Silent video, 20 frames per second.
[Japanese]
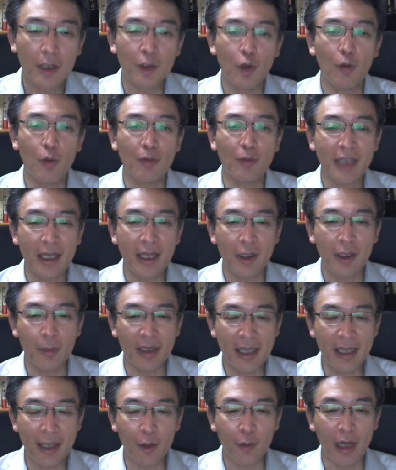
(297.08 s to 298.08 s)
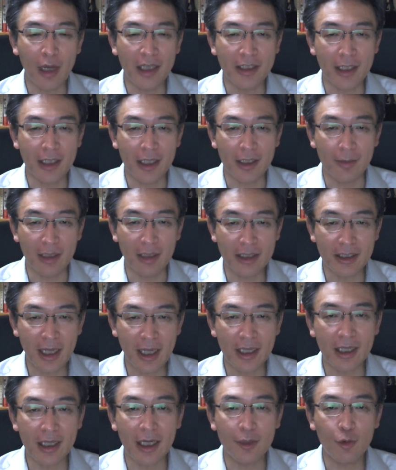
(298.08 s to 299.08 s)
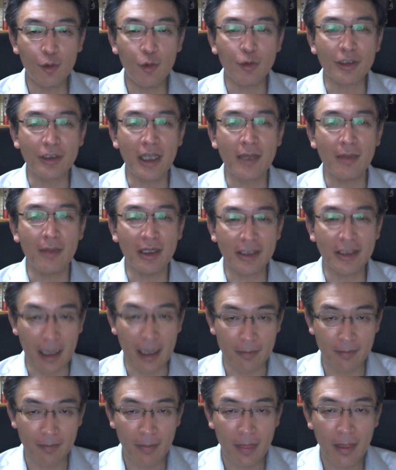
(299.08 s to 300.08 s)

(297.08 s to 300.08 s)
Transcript: 今日も最後までご覧いただきましてありがとうございました。